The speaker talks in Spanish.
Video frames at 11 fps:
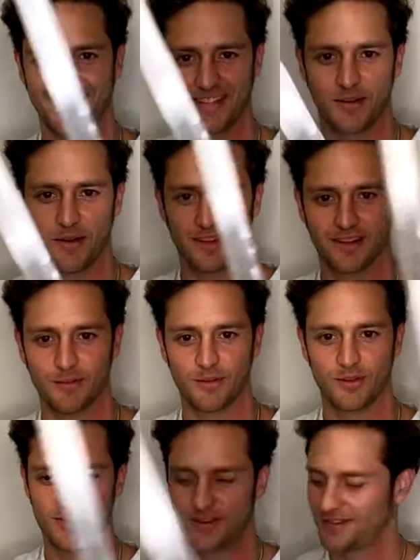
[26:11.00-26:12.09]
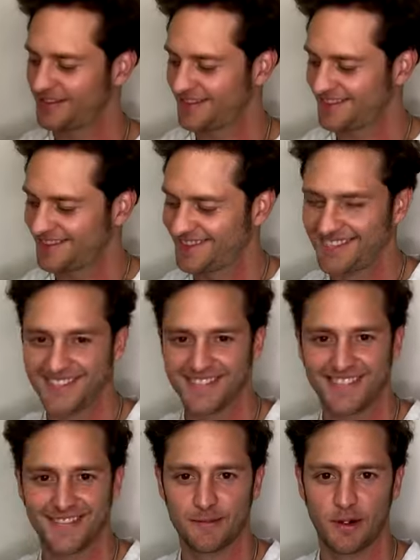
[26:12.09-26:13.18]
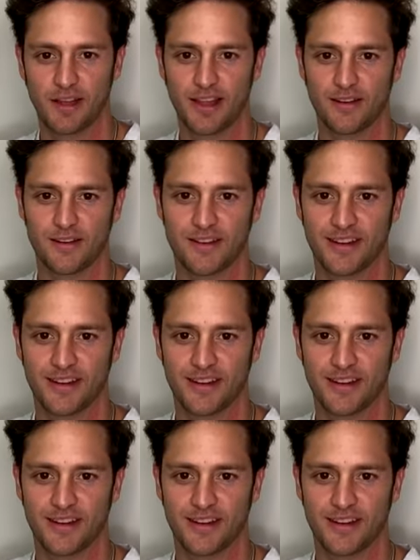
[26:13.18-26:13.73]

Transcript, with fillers: Cuídense mucho. Bonita noche.